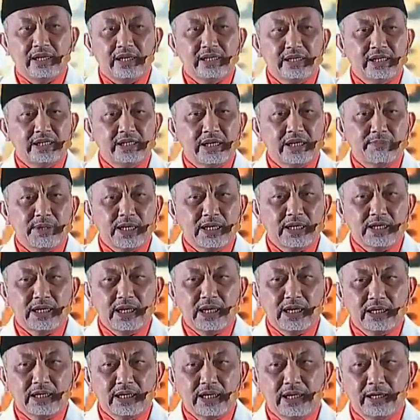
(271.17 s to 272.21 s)
dan kita
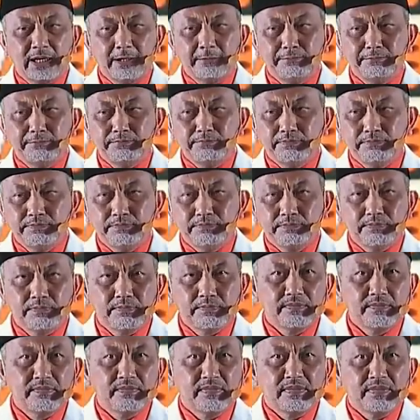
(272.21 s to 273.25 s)
banggakan
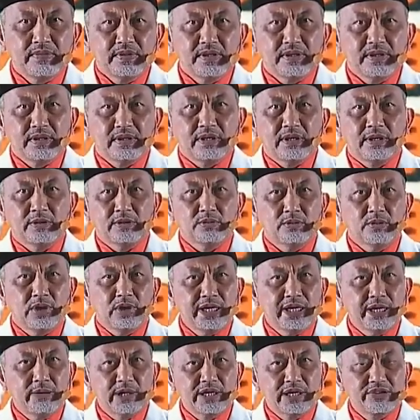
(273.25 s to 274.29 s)

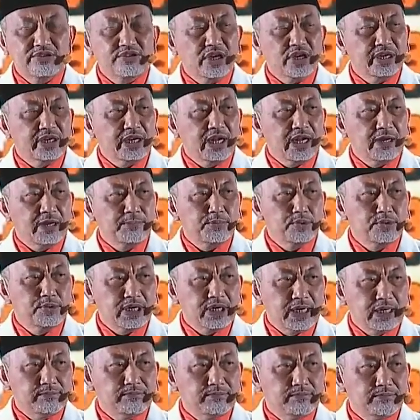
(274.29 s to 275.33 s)
Ketua Dewan Syariah
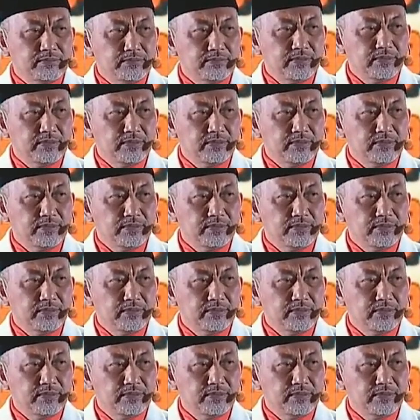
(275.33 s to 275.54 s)
Pusat